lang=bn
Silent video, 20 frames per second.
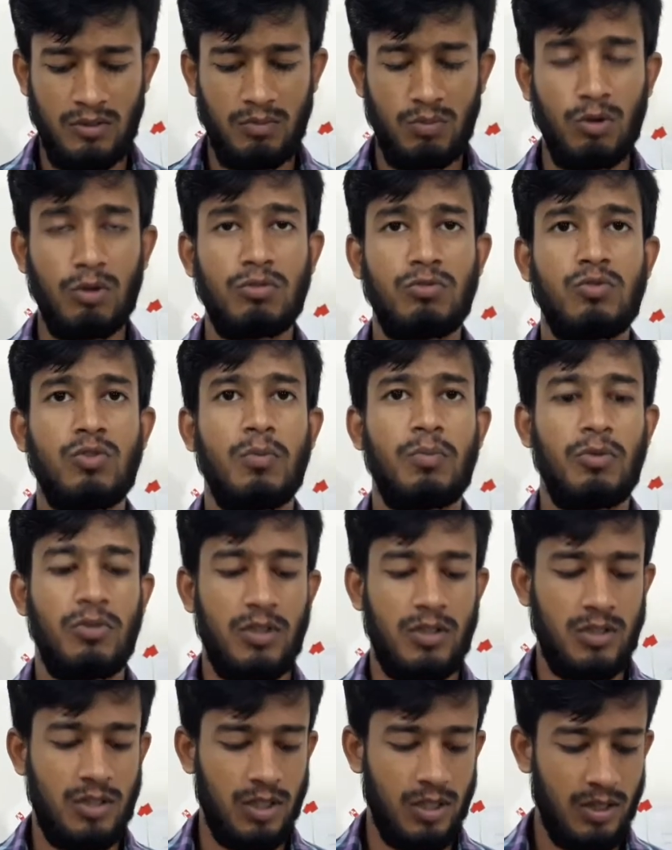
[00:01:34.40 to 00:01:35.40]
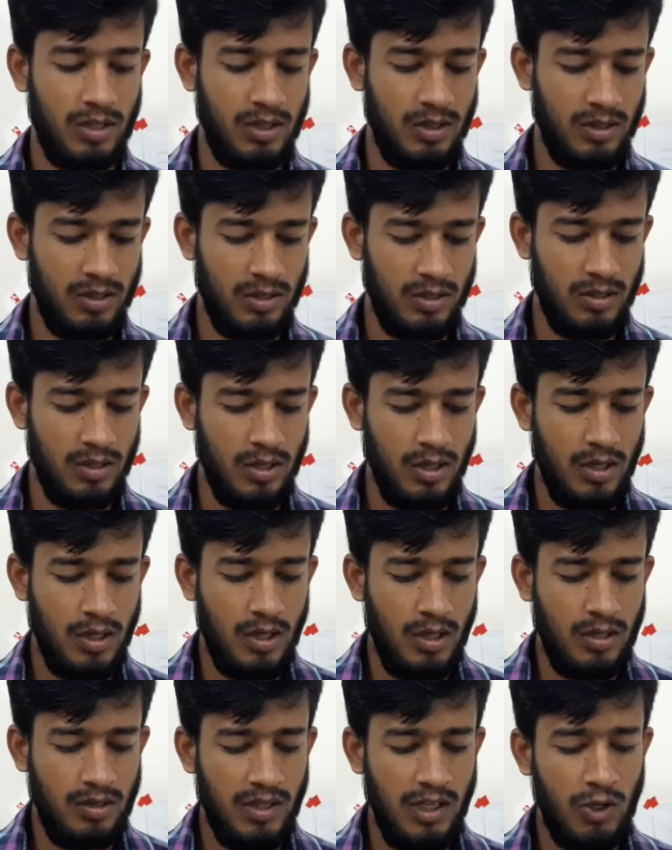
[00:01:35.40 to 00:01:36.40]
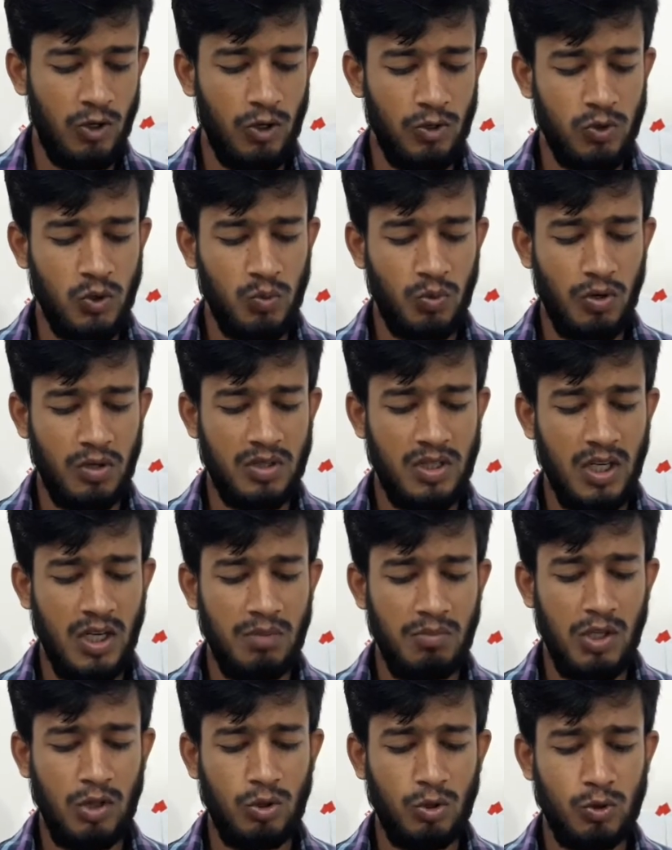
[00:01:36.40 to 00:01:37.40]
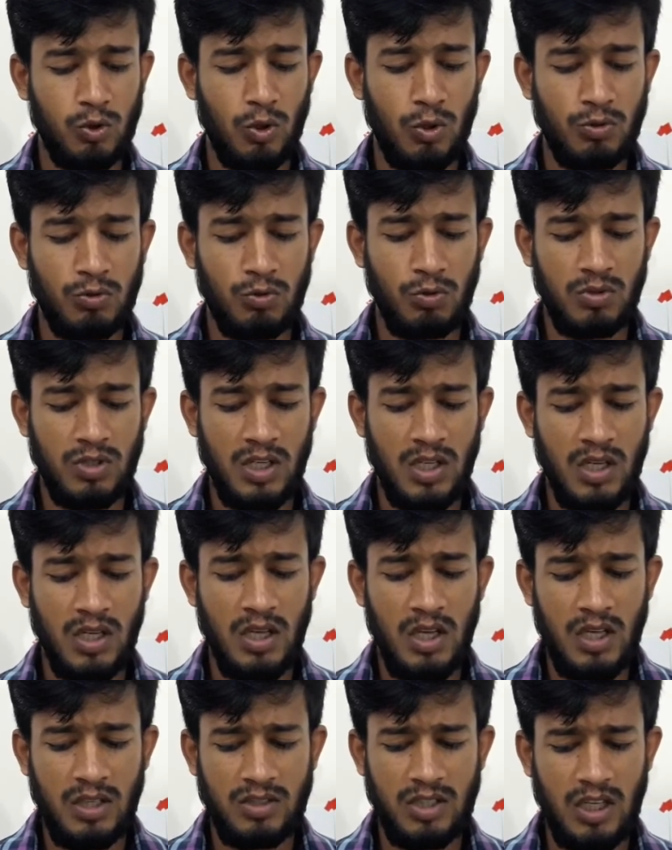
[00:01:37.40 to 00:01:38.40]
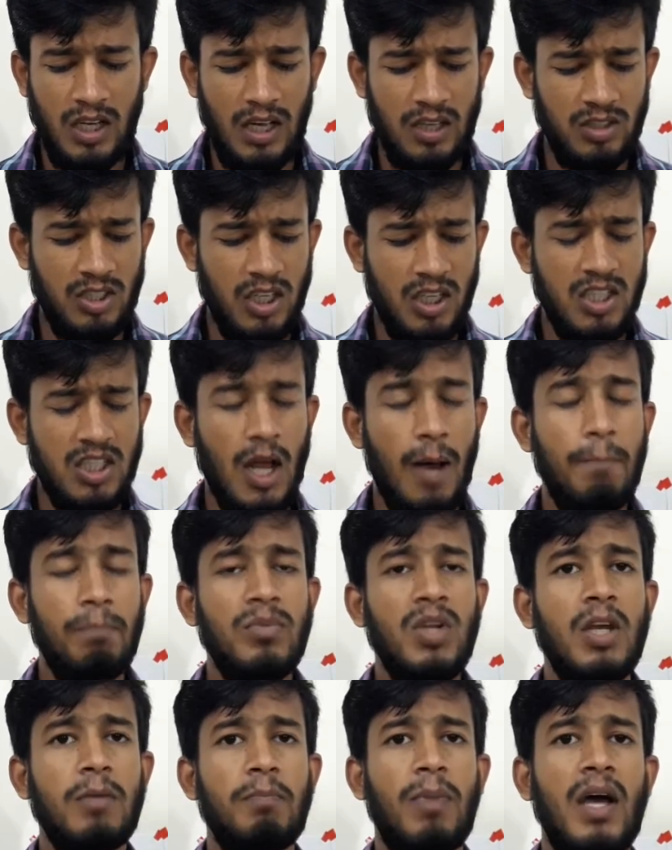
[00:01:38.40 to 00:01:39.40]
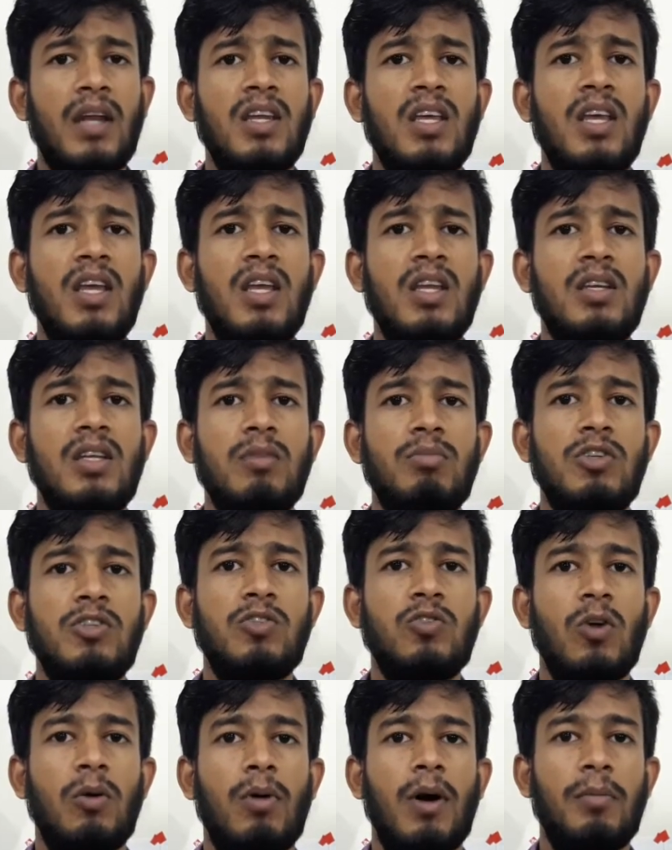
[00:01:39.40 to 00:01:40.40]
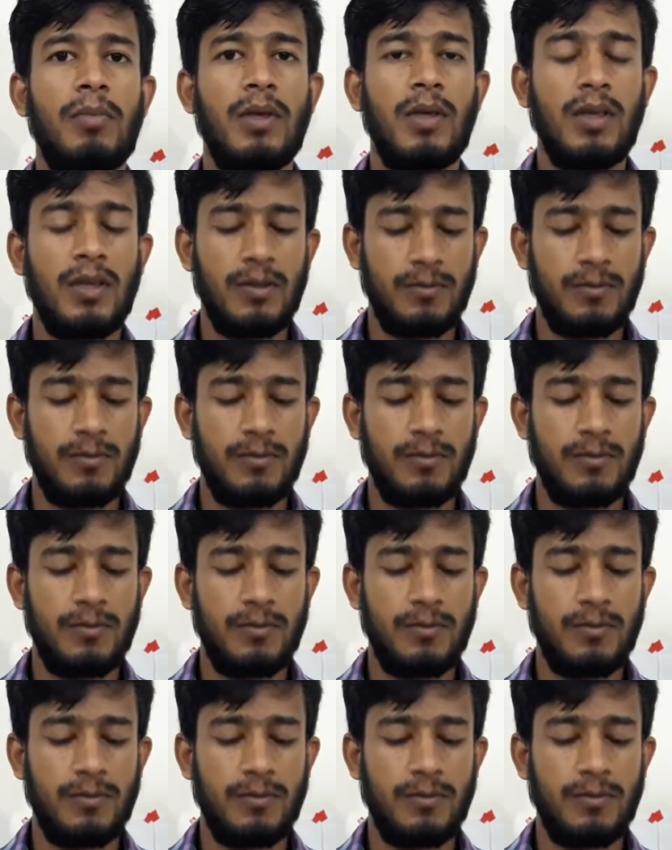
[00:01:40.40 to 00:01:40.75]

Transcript: পর্য পড়েছে নিরীহ যুবকটির মৃত চোখ দুটি যে আছে সামনের পানে নিবিষ্টভাবে